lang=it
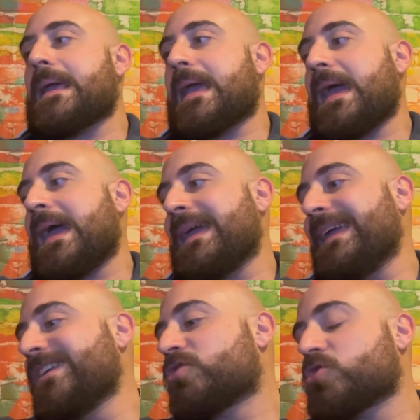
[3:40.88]
che
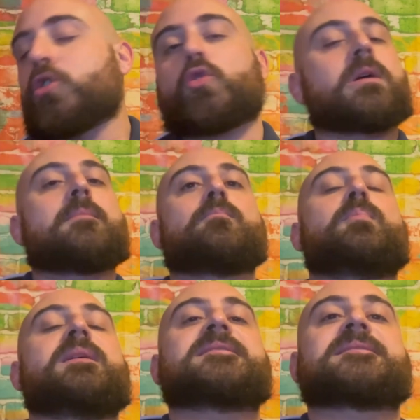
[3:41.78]
il
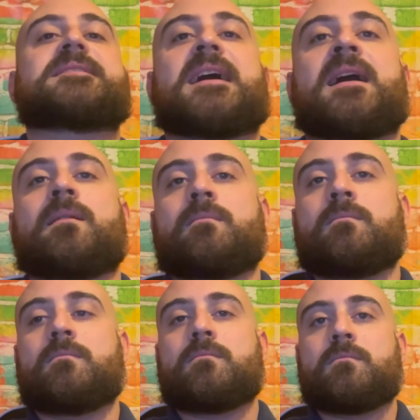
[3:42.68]
centrocampista
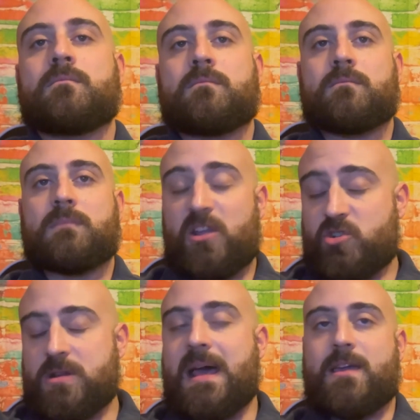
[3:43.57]
a
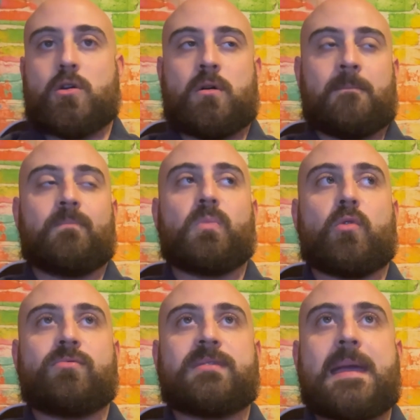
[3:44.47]
gennaio
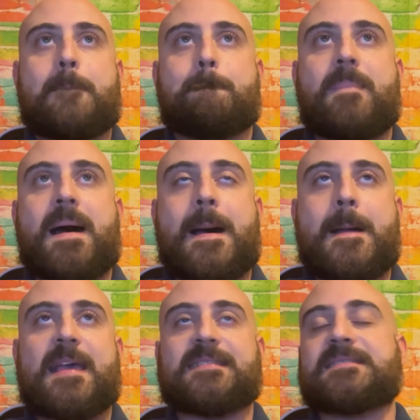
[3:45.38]
non debba
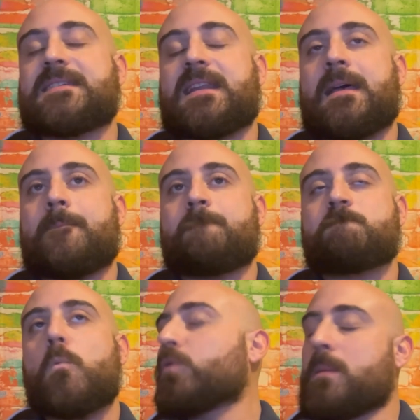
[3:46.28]
essere
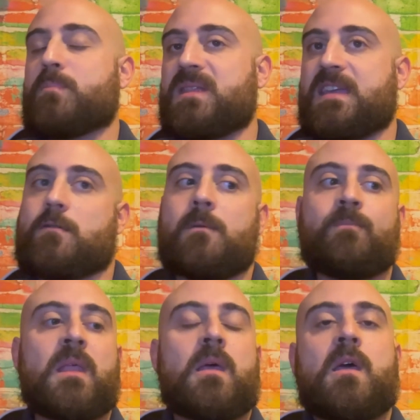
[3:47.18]
un riempitivo.
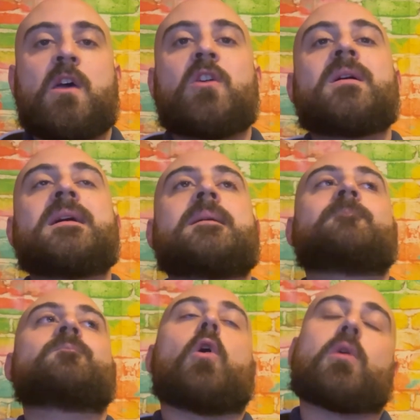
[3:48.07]

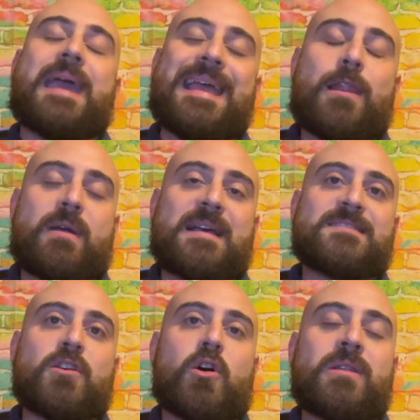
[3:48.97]
Ok, le
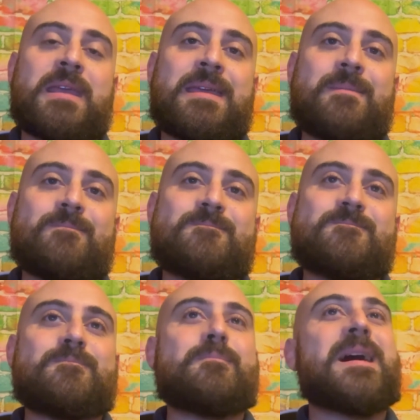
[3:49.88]
occasioni
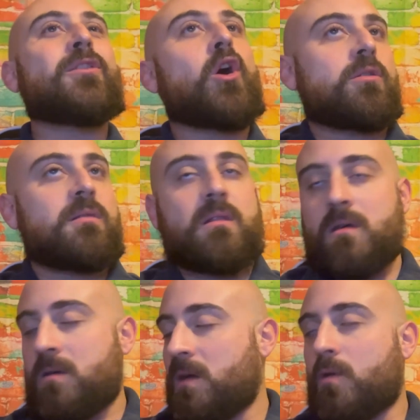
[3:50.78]
ma non
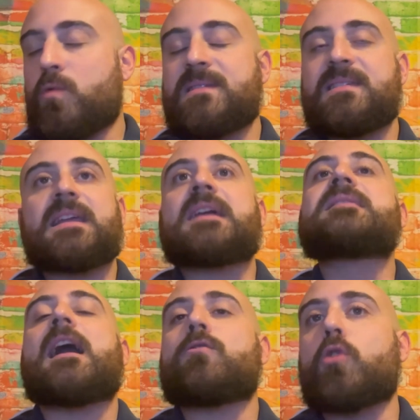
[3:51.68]
acquisire
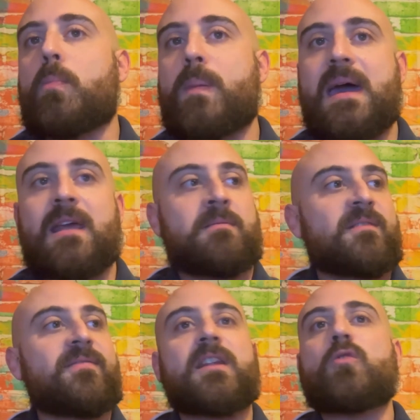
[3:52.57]
tanto per, per
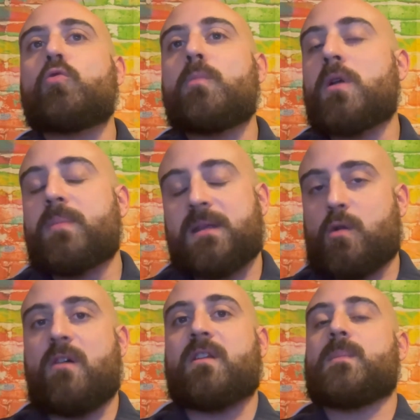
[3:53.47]
fare numero, perché
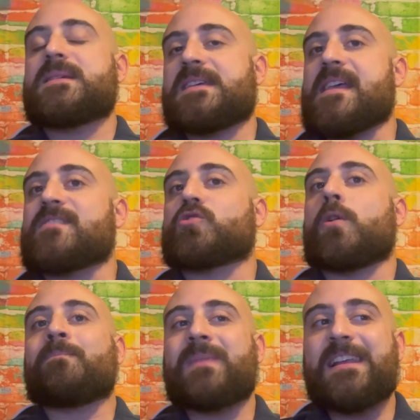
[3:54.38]
non avrebbe
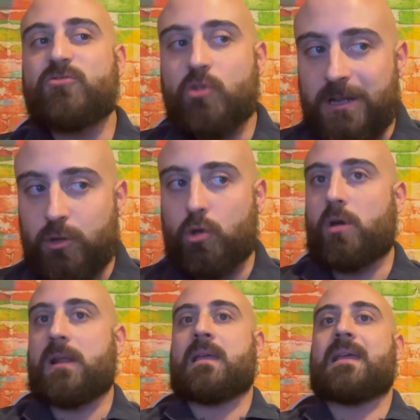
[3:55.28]
senso. Il
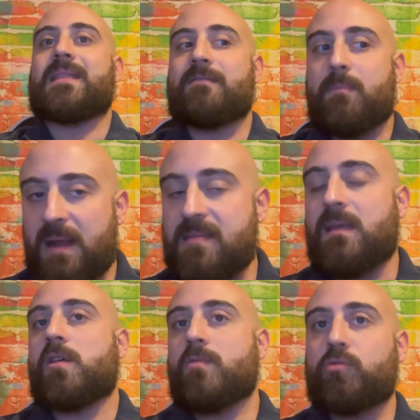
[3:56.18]
giocatore che deve
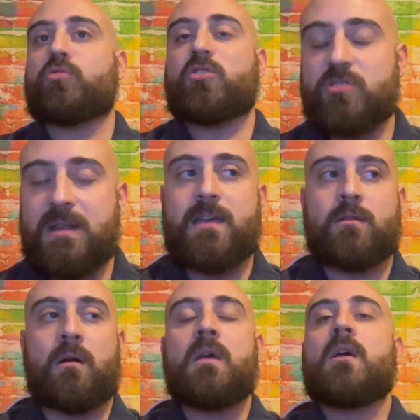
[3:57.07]
prendere la Juventus a
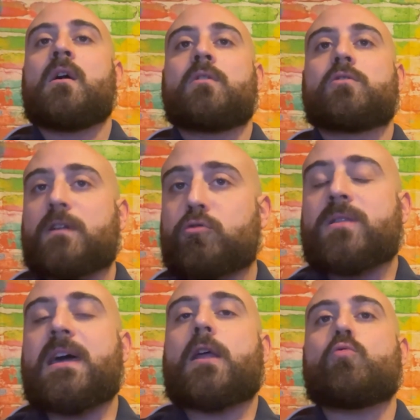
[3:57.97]
gennaio dovrà
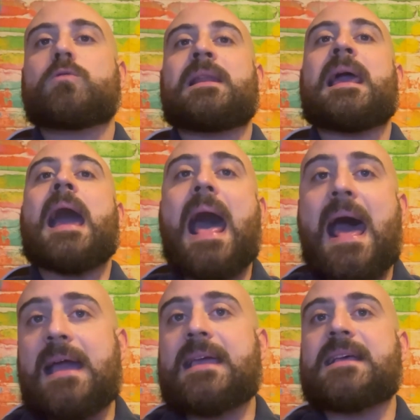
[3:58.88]
tornare utile
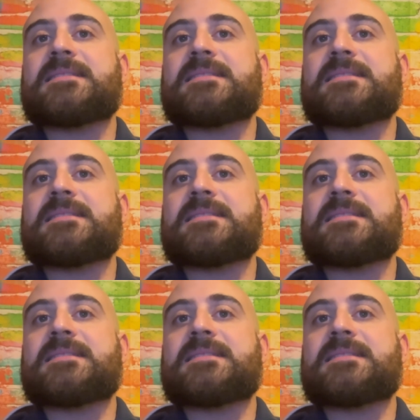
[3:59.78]
anche